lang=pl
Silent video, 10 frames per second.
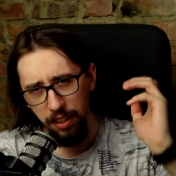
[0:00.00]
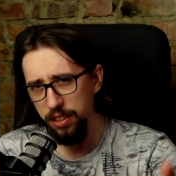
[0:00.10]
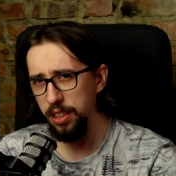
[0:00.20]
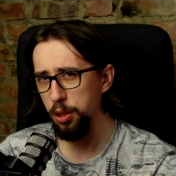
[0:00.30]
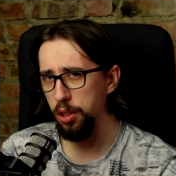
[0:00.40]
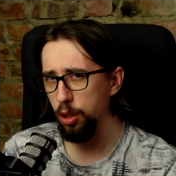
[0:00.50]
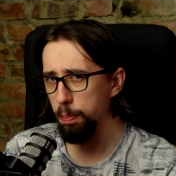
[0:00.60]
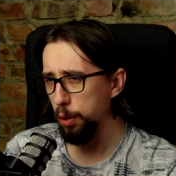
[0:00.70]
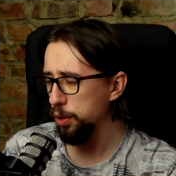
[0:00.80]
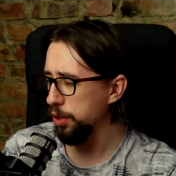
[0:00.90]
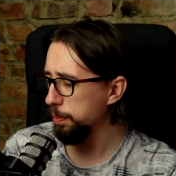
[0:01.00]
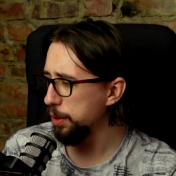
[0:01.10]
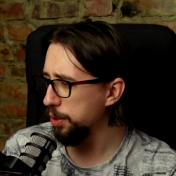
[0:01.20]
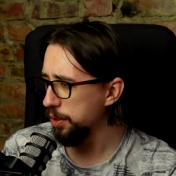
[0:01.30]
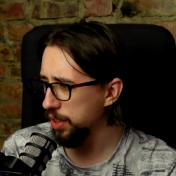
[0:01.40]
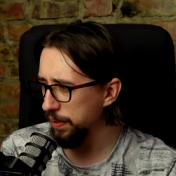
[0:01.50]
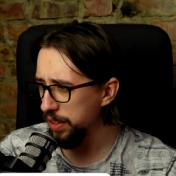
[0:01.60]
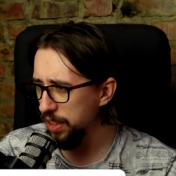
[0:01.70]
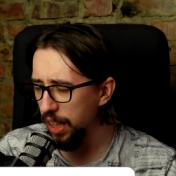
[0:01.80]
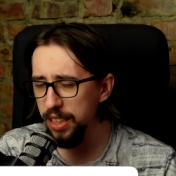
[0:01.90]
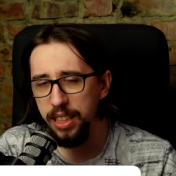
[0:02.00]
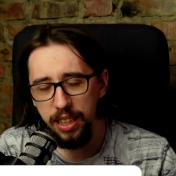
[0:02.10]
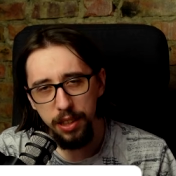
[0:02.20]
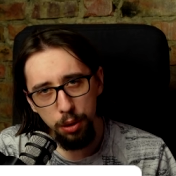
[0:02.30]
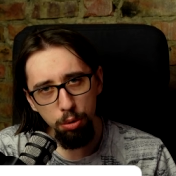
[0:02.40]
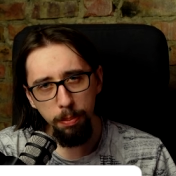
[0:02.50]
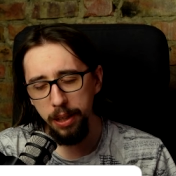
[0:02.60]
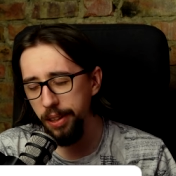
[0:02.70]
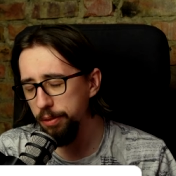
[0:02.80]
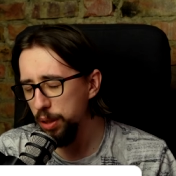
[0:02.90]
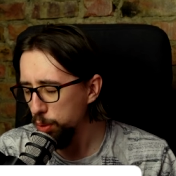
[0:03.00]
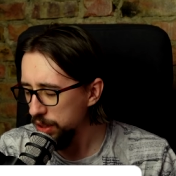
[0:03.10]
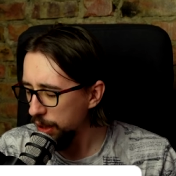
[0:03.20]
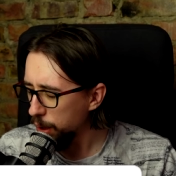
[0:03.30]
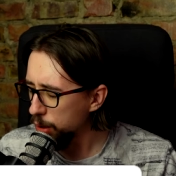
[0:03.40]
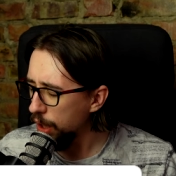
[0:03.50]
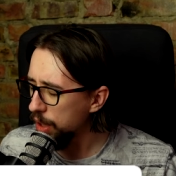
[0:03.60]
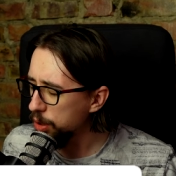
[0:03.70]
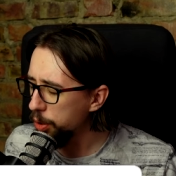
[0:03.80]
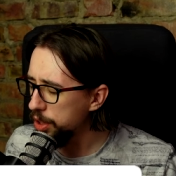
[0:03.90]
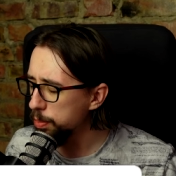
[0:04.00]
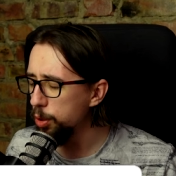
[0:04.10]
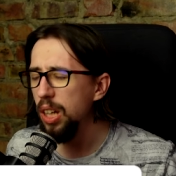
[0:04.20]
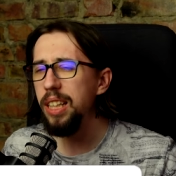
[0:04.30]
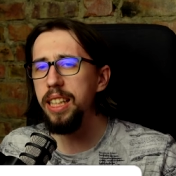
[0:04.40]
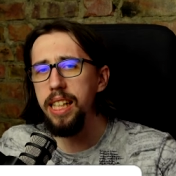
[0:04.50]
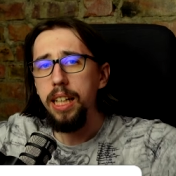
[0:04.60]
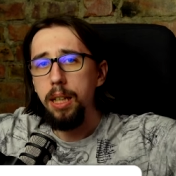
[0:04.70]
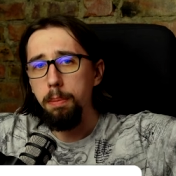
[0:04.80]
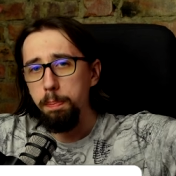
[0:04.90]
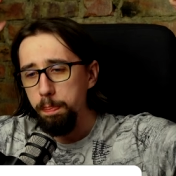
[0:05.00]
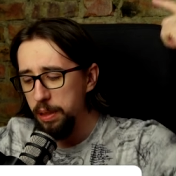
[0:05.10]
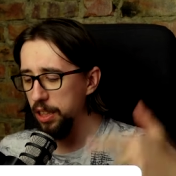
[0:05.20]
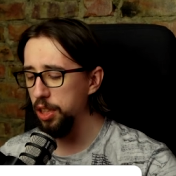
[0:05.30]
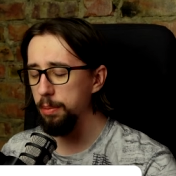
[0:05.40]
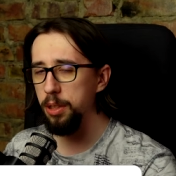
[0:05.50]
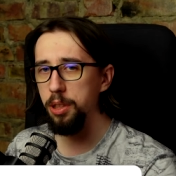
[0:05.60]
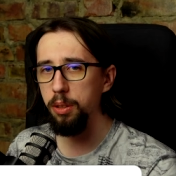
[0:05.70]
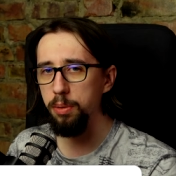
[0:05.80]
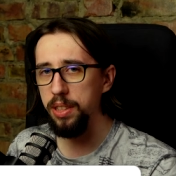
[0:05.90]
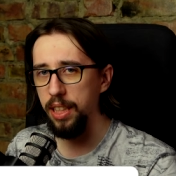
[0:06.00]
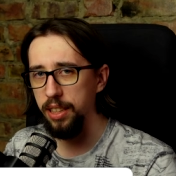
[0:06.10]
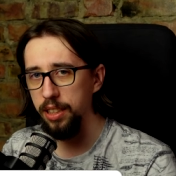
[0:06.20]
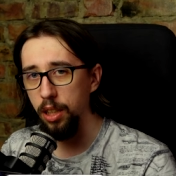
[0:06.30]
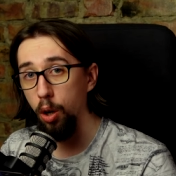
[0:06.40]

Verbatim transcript: Ja was jeszcze tylko proszę, żebyście zostawili lajka i suba dla wygłodniałego algorytmu i bierzemy się za ten